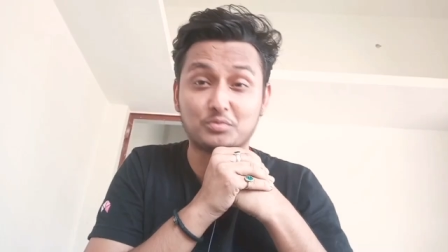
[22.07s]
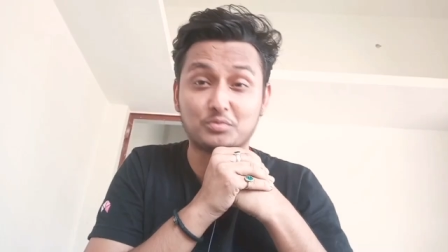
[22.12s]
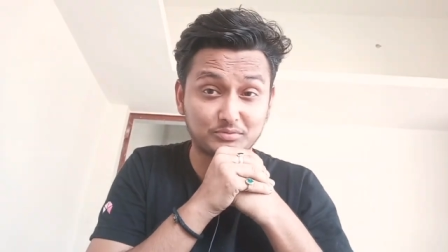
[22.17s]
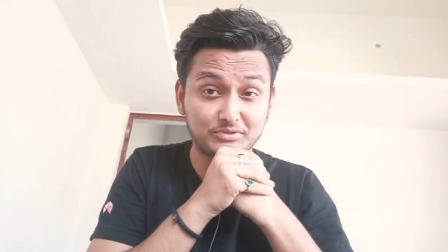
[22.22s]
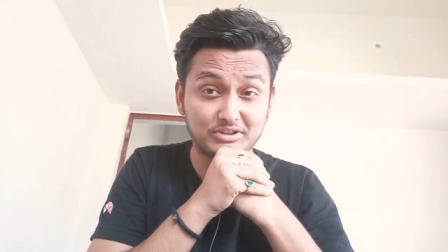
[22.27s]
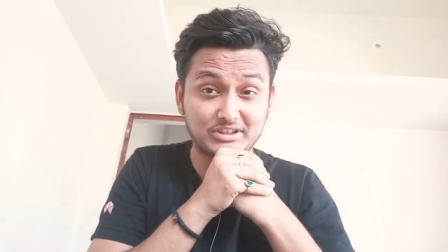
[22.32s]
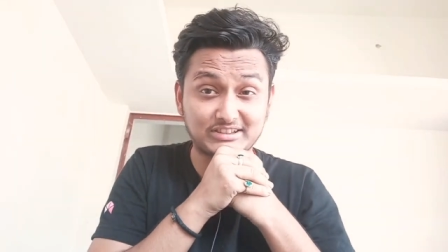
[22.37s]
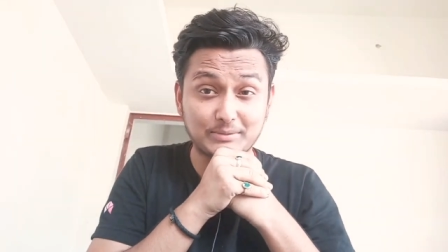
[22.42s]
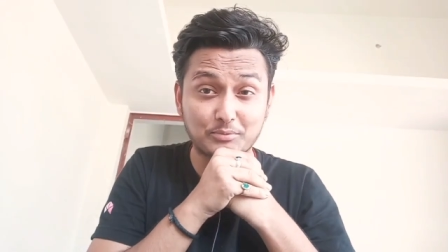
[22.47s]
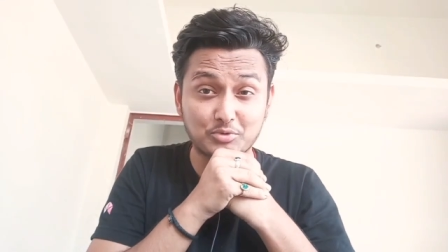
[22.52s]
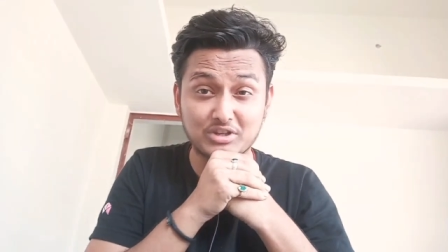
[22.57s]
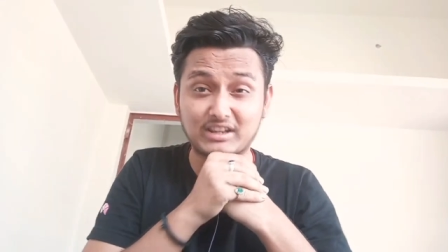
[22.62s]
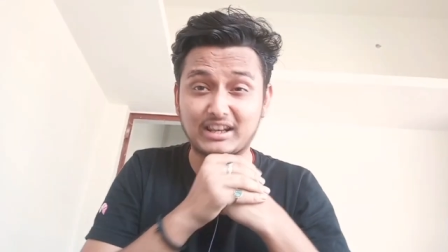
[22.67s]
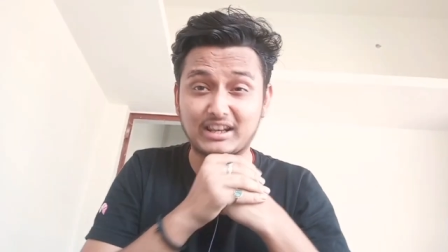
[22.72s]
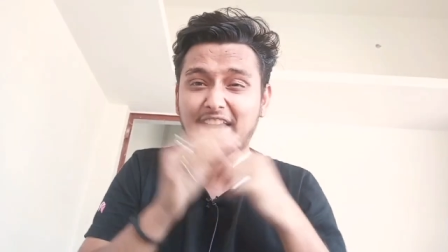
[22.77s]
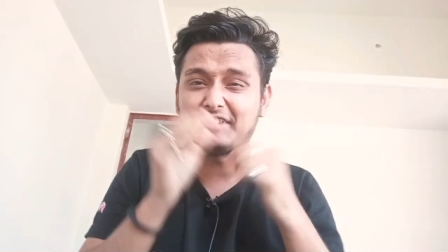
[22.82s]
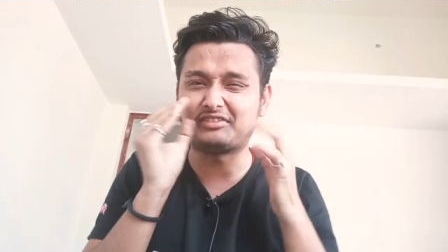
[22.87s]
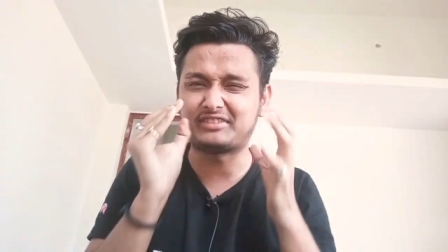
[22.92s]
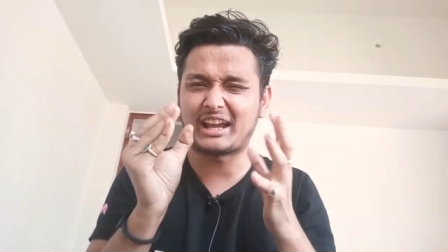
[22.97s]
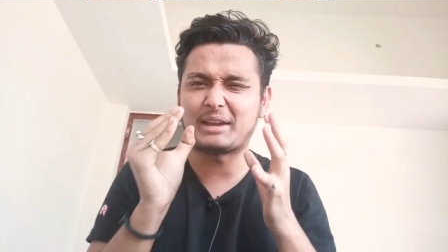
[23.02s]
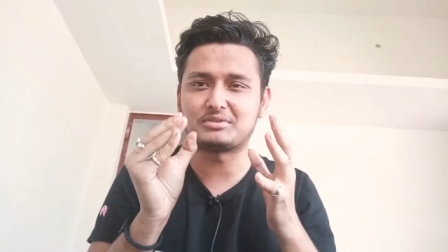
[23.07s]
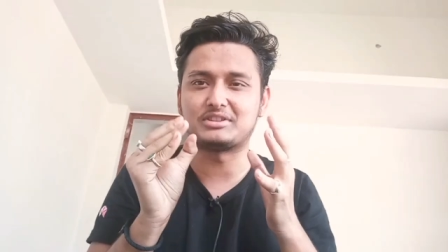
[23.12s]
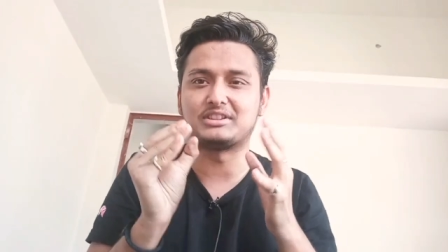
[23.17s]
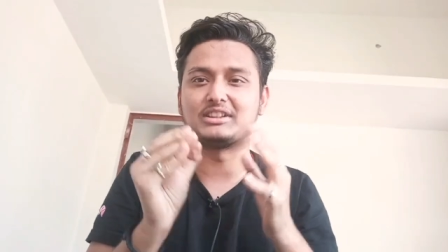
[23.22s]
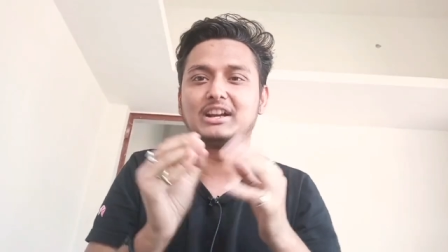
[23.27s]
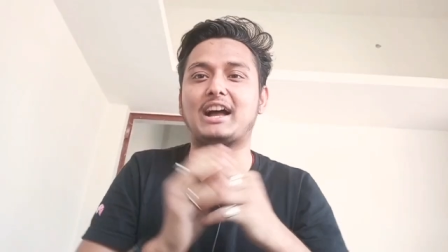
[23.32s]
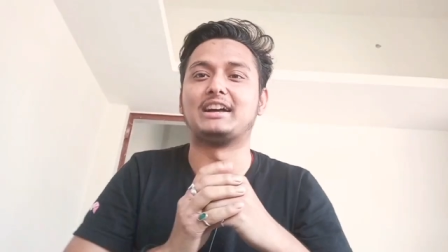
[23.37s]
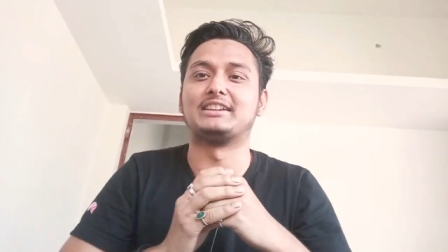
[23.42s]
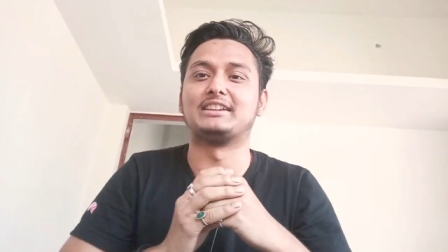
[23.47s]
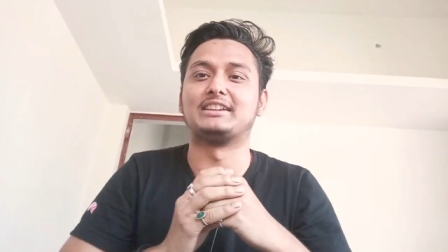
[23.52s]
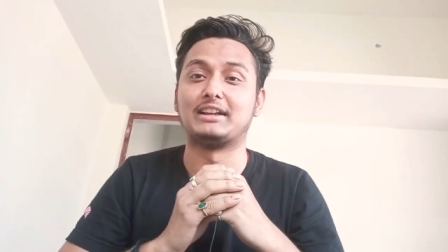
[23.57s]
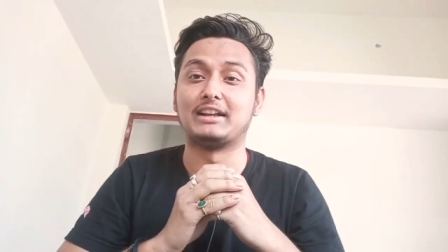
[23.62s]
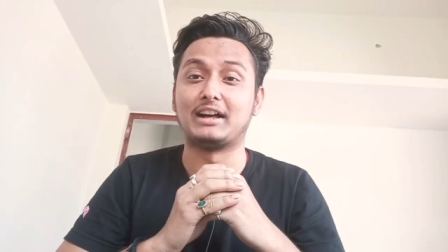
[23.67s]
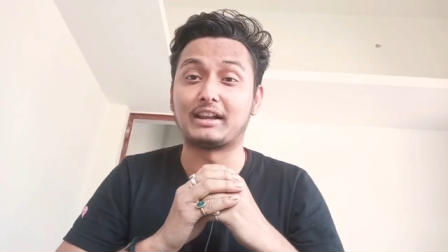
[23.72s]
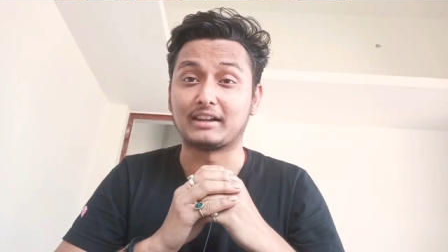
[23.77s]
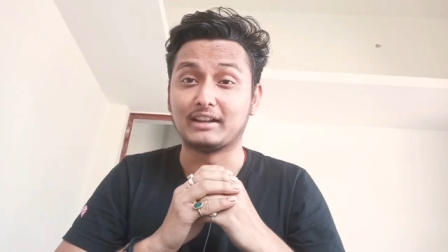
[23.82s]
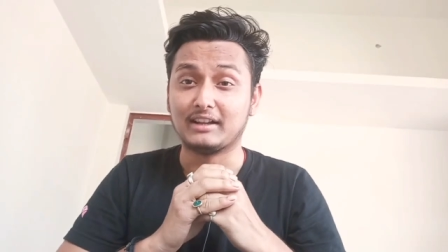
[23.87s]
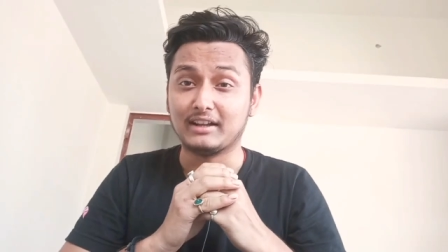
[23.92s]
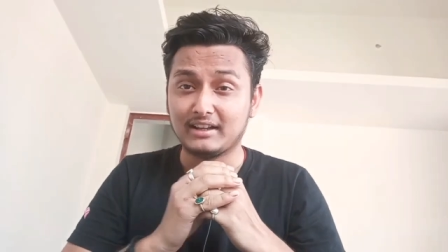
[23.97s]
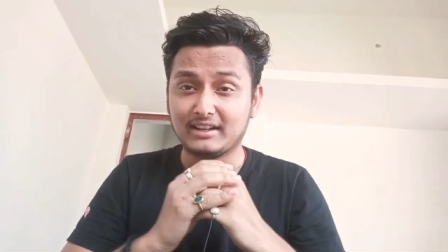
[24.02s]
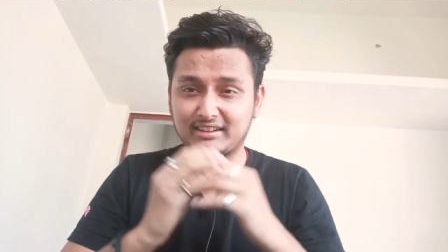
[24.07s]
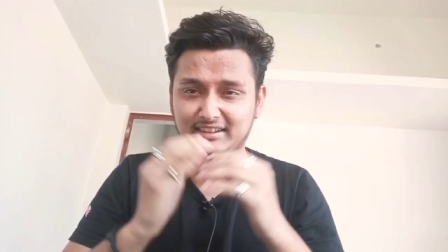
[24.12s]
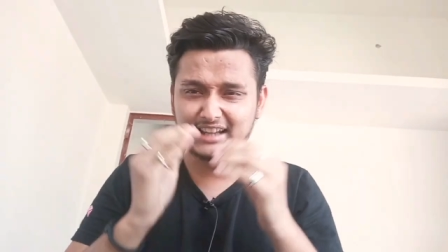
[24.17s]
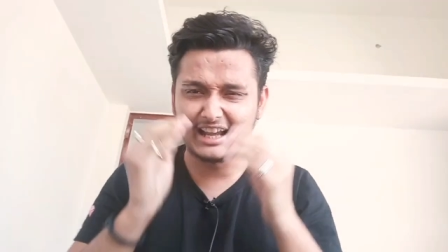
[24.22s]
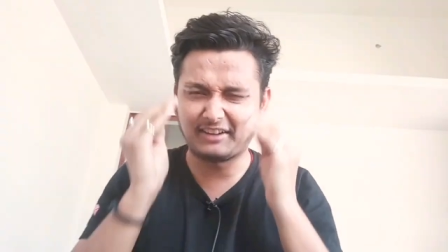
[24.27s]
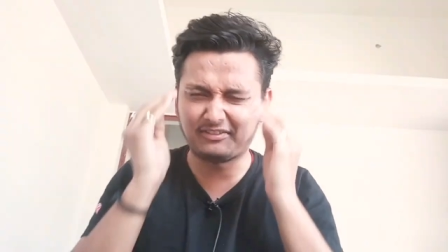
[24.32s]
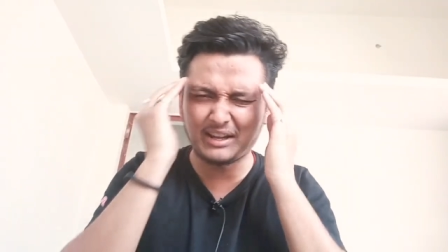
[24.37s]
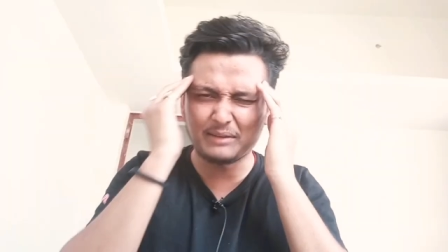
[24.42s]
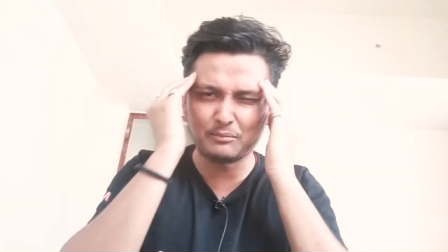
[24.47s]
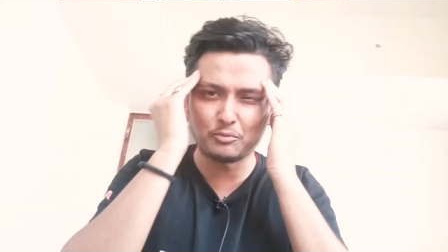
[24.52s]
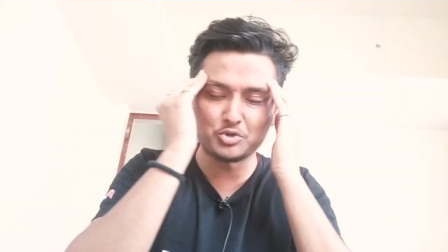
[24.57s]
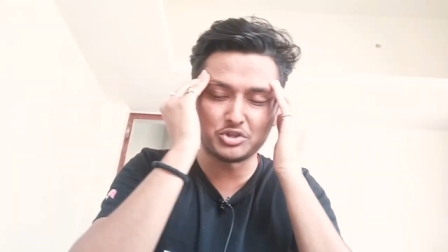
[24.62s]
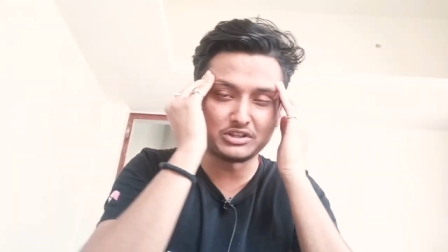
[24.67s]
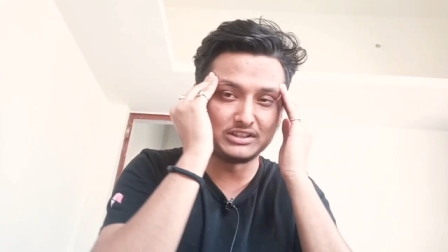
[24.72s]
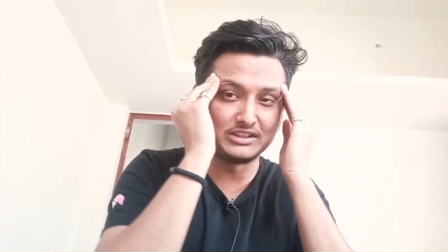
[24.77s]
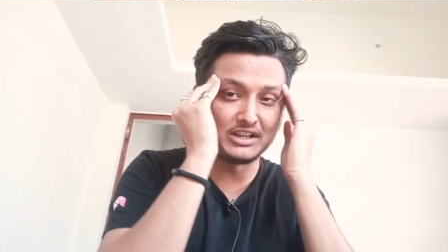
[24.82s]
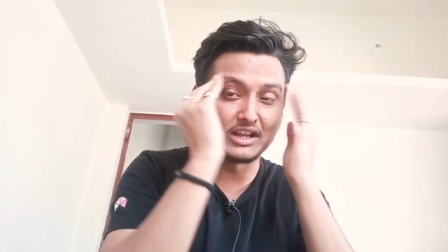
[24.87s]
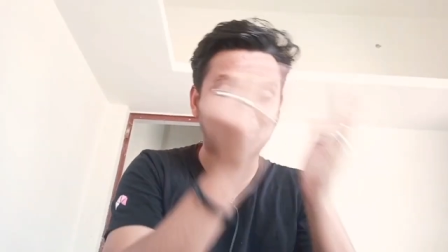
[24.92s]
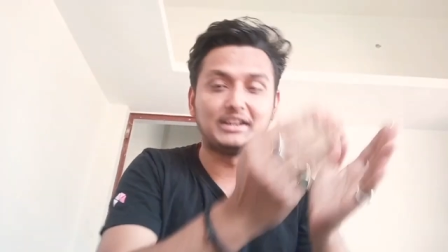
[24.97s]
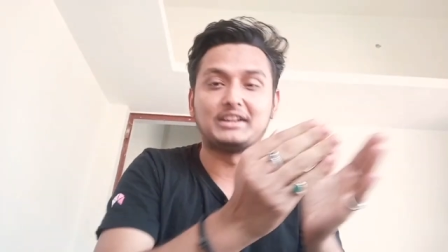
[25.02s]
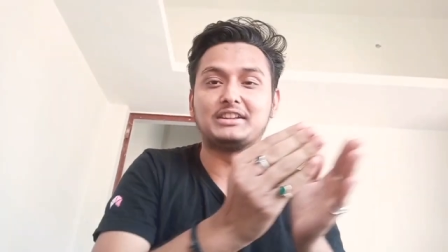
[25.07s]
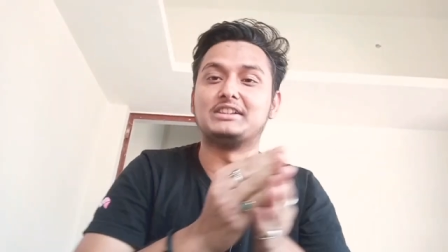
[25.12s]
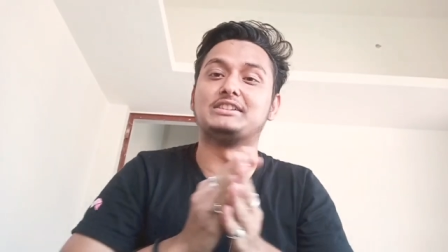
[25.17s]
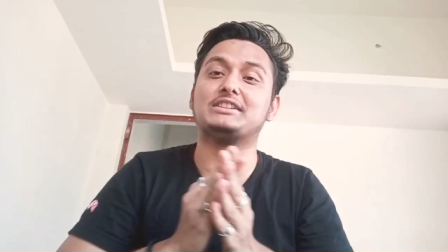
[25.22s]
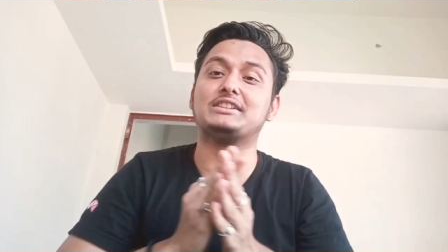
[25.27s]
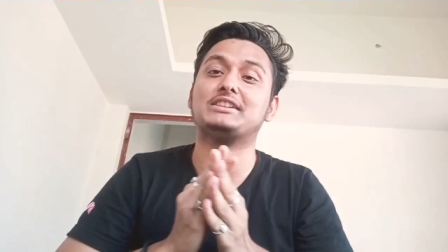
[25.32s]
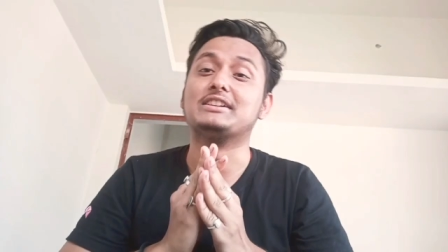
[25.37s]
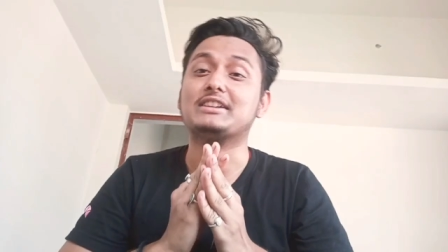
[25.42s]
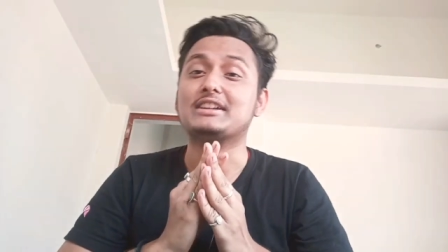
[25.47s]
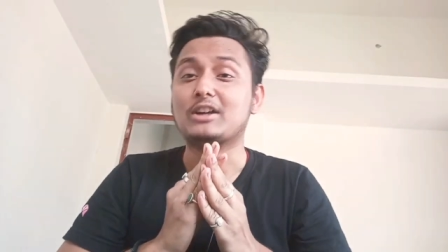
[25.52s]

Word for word: जिसने मुझे लाइफ टाइम सिखाया था यार लाइफ टाइम मुझे लर्निंग दी थी